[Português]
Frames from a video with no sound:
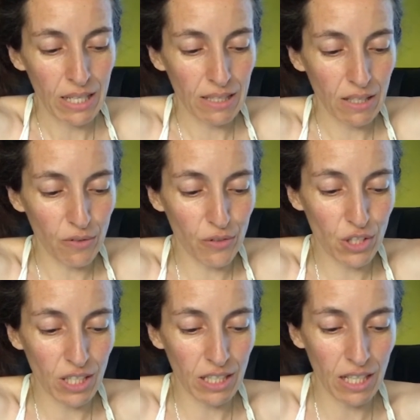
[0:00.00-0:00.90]
Ser
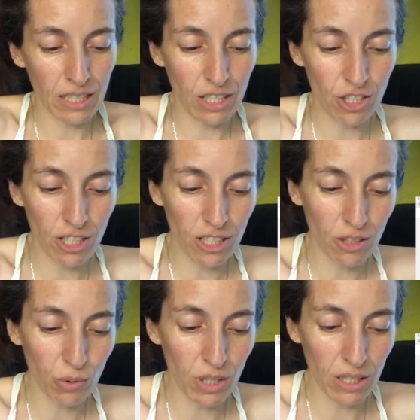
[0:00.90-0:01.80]
vegetariano na China,
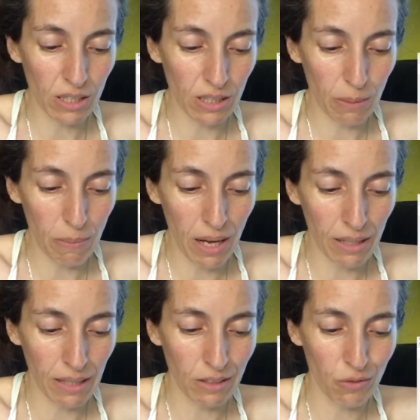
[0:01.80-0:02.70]
o que anda a tramar,
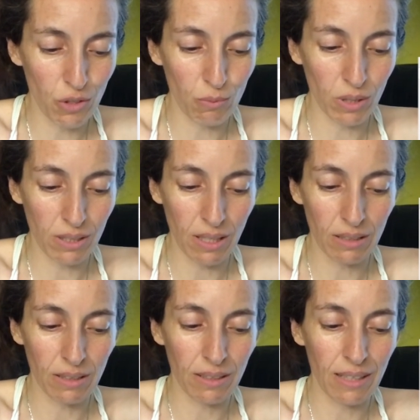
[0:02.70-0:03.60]
ativismo,
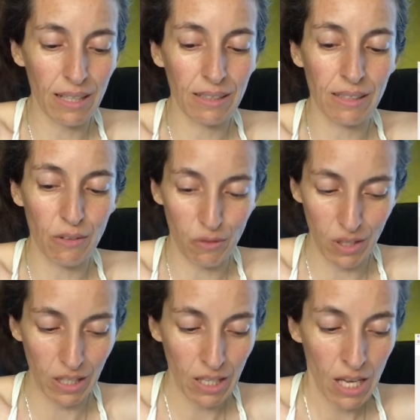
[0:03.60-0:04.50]
receitas, ideias, enfim.